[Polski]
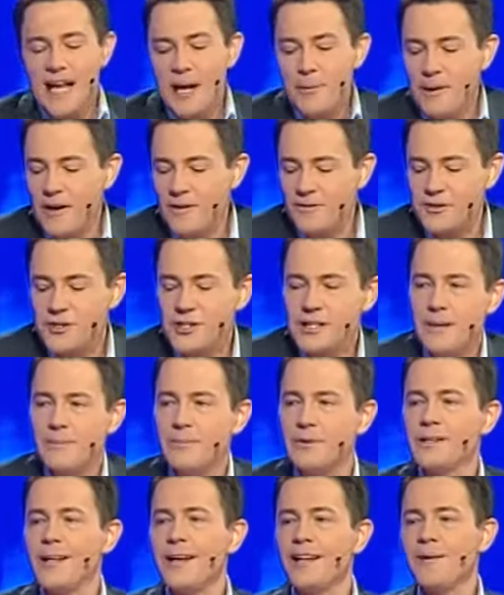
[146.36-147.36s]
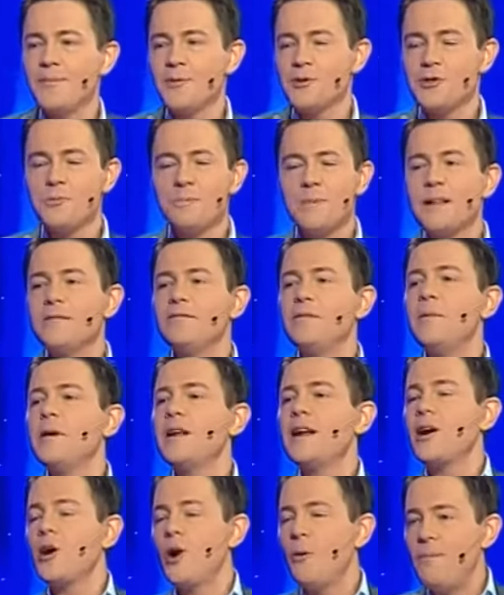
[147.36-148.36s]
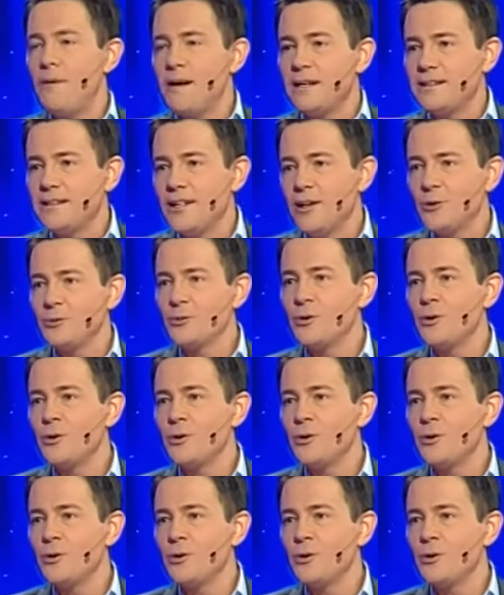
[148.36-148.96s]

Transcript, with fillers: najpierw czytam pytanie, po czym pan wybiera kopertę, o